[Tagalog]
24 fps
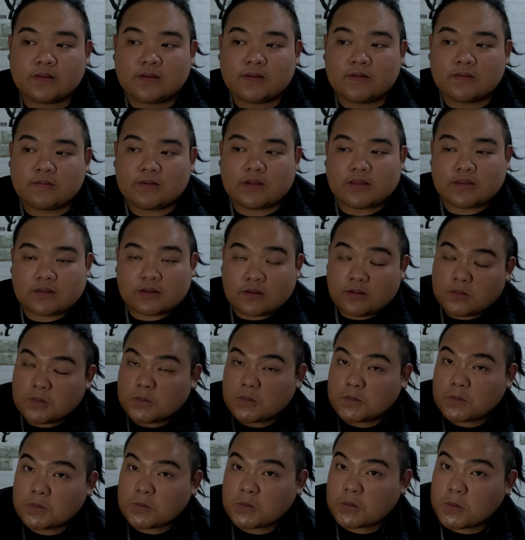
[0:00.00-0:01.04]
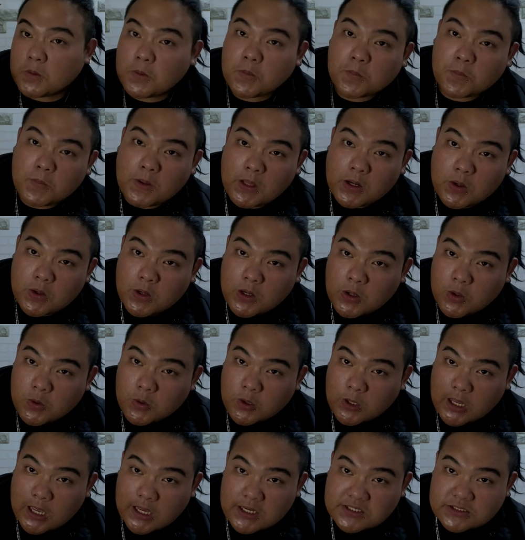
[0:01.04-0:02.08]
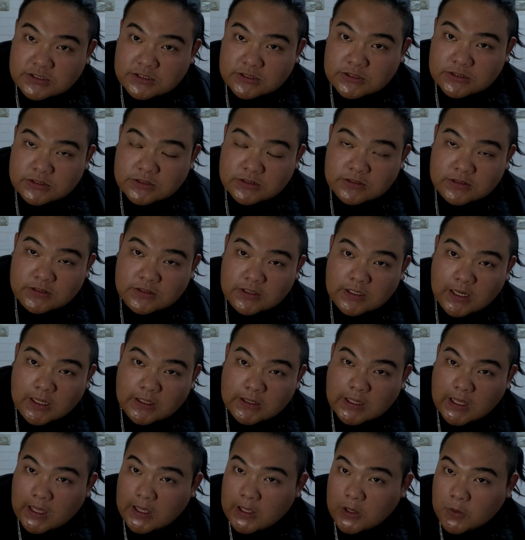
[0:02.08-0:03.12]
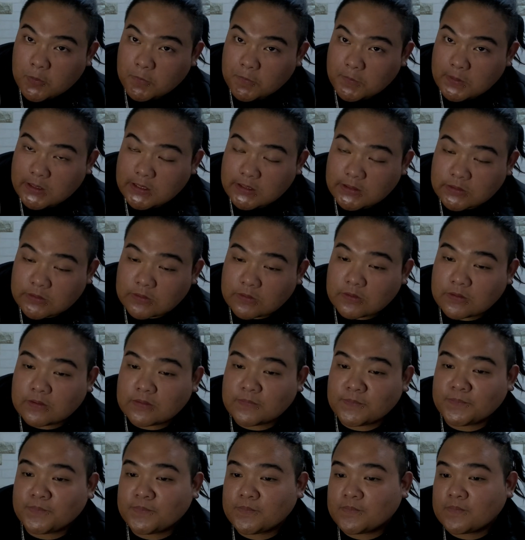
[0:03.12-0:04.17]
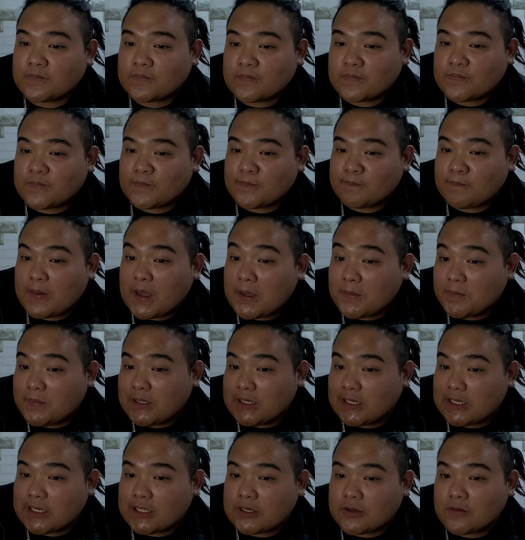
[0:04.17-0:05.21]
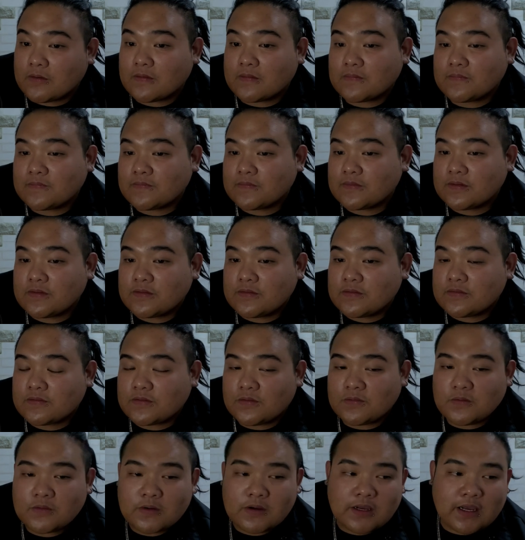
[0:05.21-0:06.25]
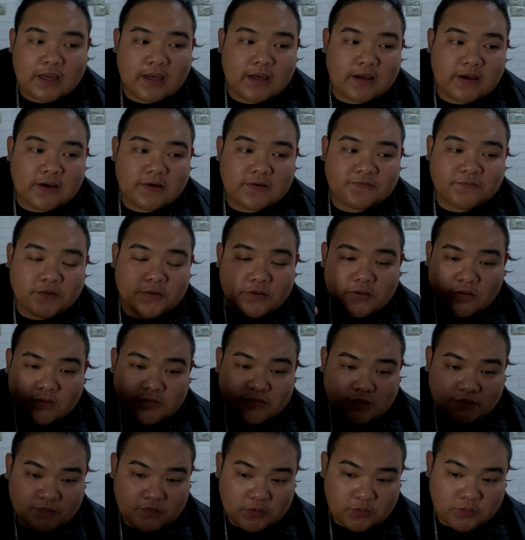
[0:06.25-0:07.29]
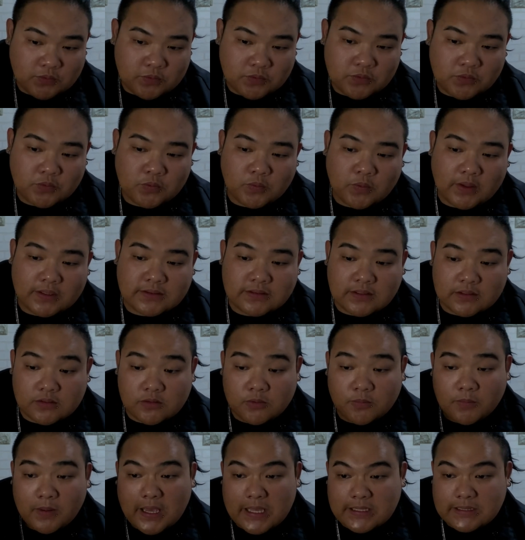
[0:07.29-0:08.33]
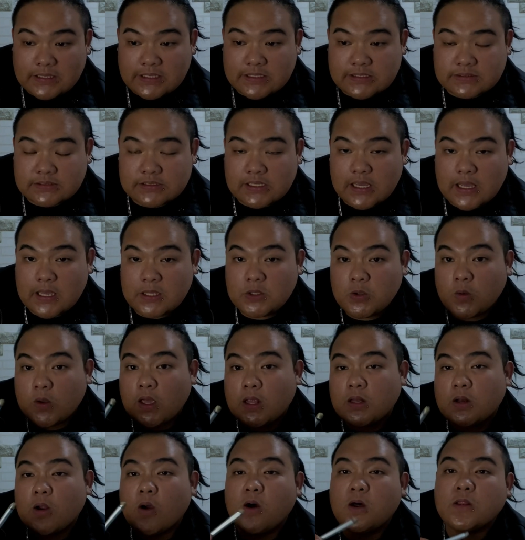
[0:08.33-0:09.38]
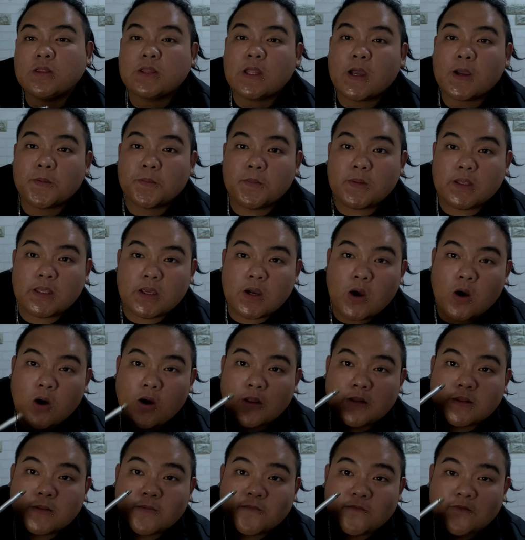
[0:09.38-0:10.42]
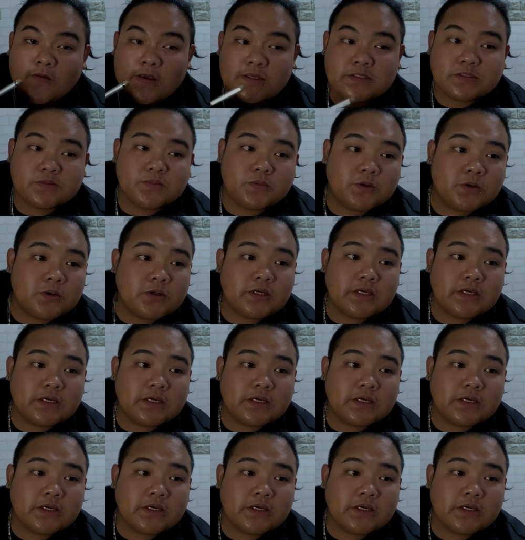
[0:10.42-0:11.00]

Well, kung, kung meron akong cash at kaya kong bilhin to, baka binili ko. So, uh, for those of you who wanted to buy this, uh, you can contact me on Facebook.